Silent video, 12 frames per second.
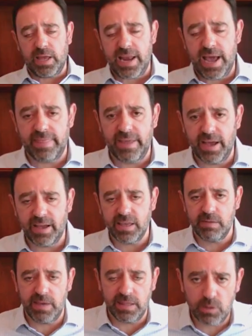que nada,
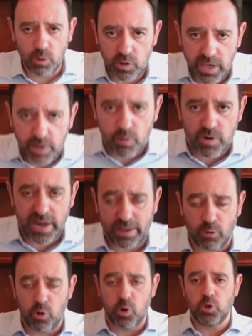Ivette, yo quiero
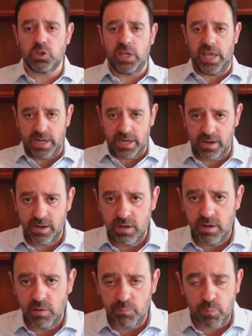reconocer
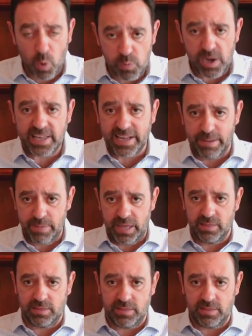
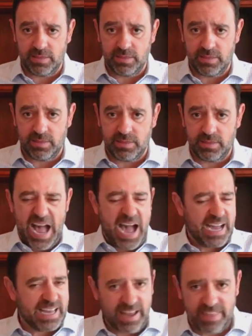públicamente,
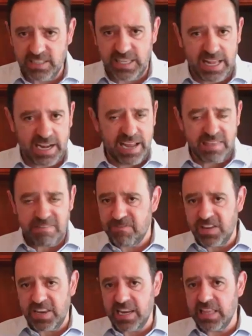agradecerle
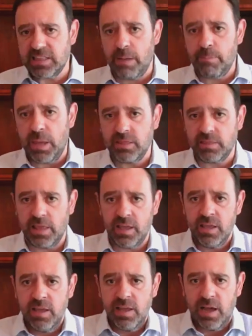
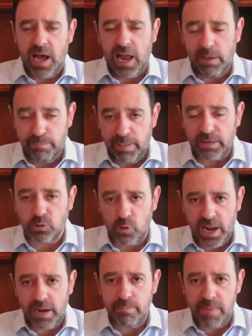infinitamente al
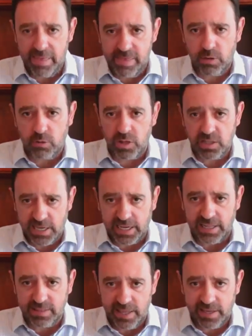personal médico de
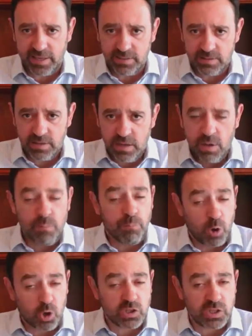Zacatecas,
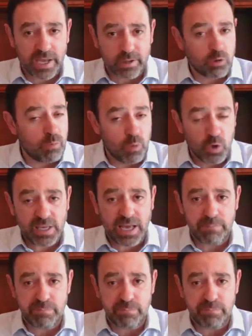por cierto, muy